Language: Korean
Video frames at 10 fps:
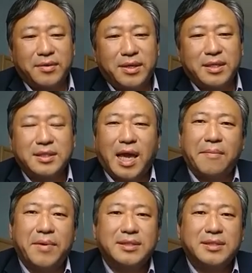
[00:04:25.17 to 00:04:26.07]
이게 이제
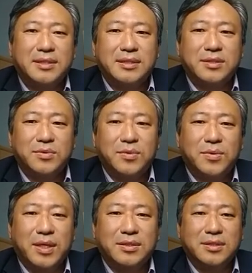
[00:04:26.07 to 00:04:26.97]
MS
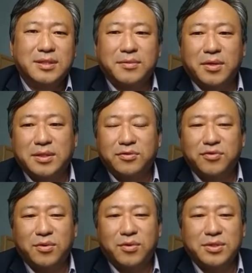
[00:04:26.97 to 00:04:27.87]
쪽에서 지금 현재
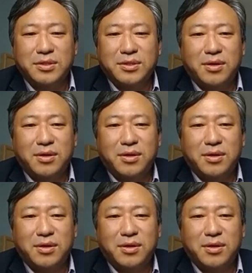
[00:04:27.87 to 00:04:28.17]
유니코드 쓰는